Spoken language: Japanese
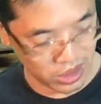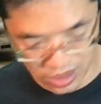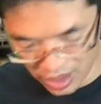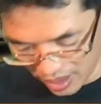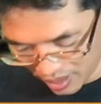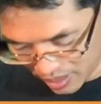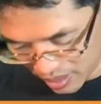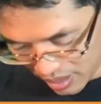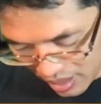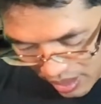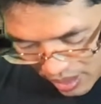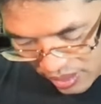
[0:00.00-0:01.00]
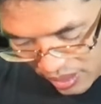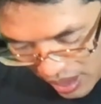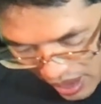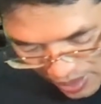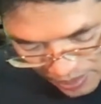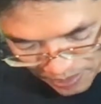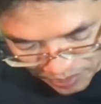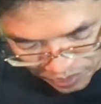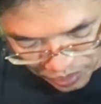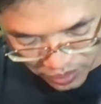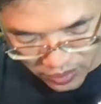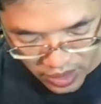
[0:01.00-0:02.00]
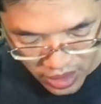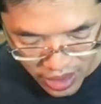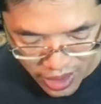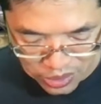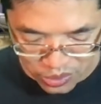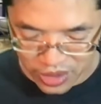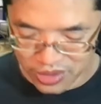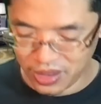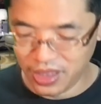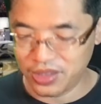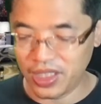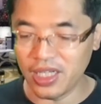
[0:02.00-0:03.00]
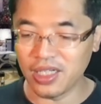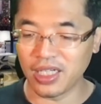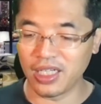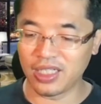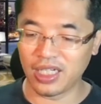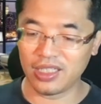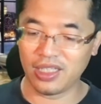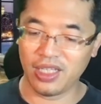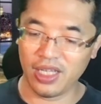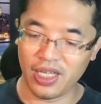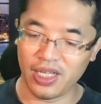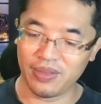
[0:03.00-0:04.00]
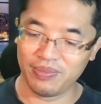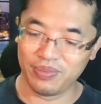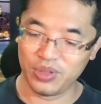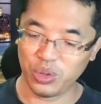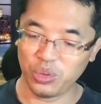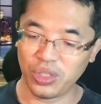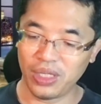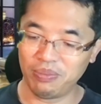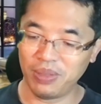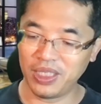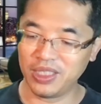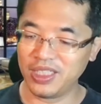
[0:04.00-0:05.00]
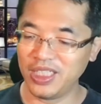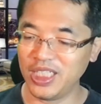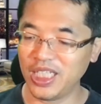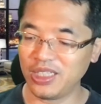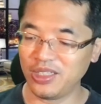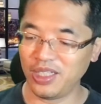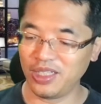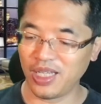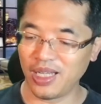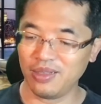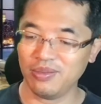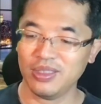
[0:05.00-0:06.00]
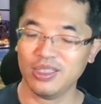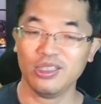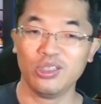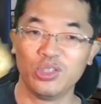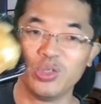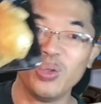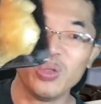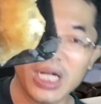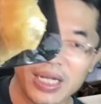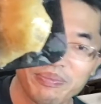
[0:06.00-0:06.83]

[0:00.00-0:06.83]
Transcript: あで、あとですね、前回買って、やっぱり気になっていた、動画。